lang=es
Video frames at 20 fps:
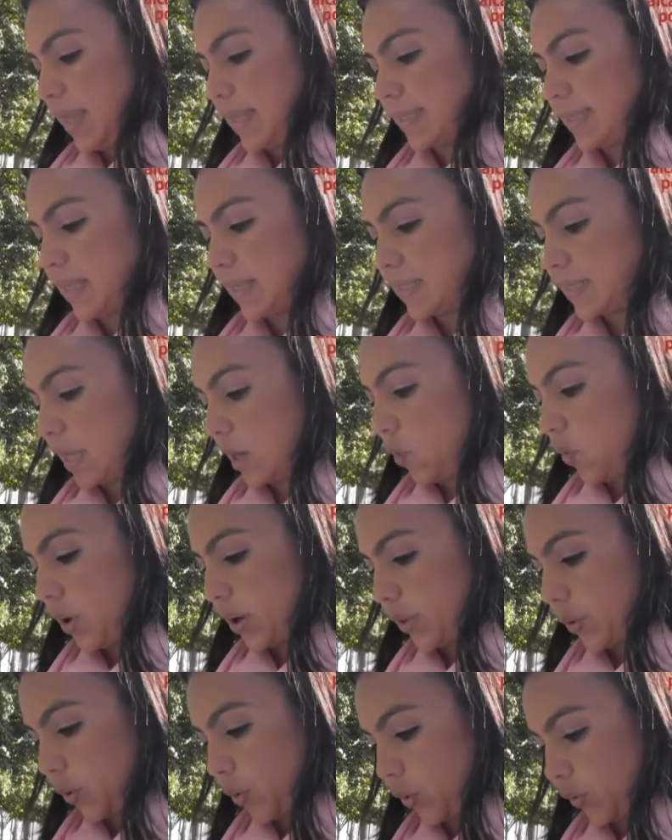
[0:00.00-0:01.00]
¿Estás de
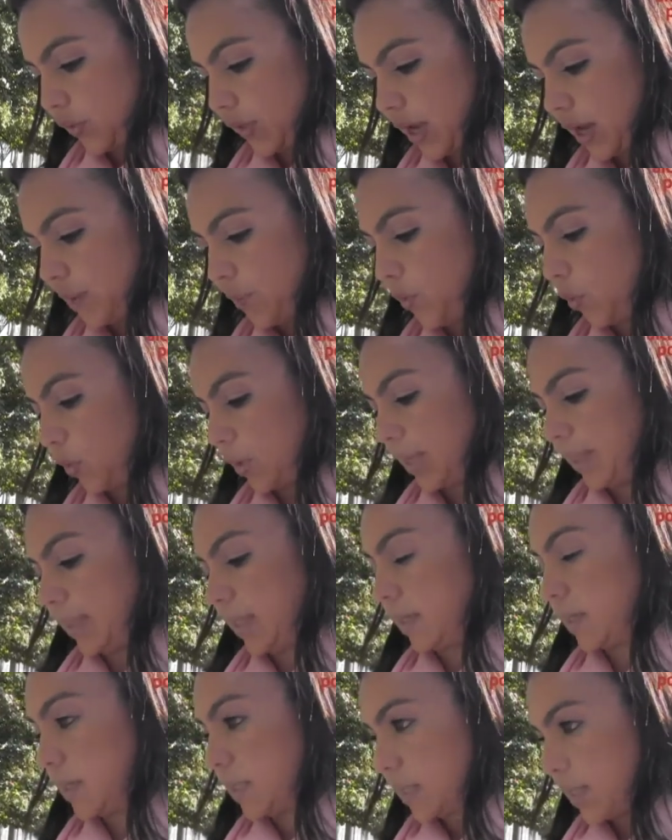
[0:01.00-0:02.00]
acuerdo con él porque
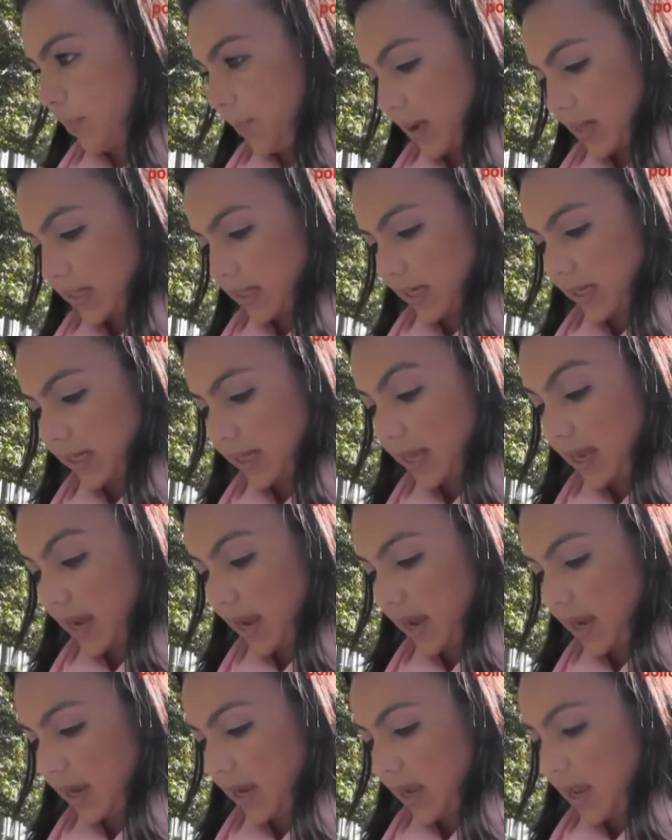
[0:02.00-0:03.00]
te rinde más el
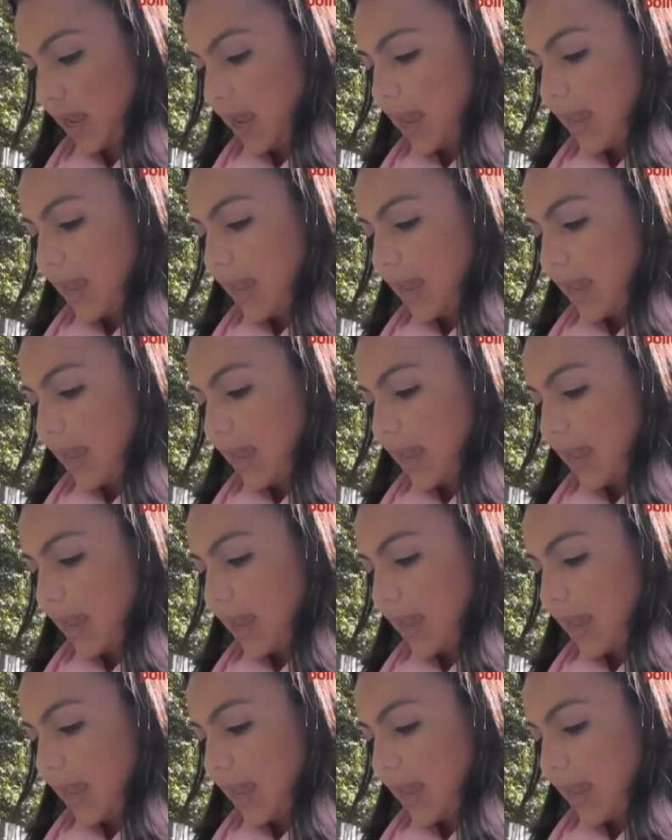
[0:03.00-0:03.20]
día?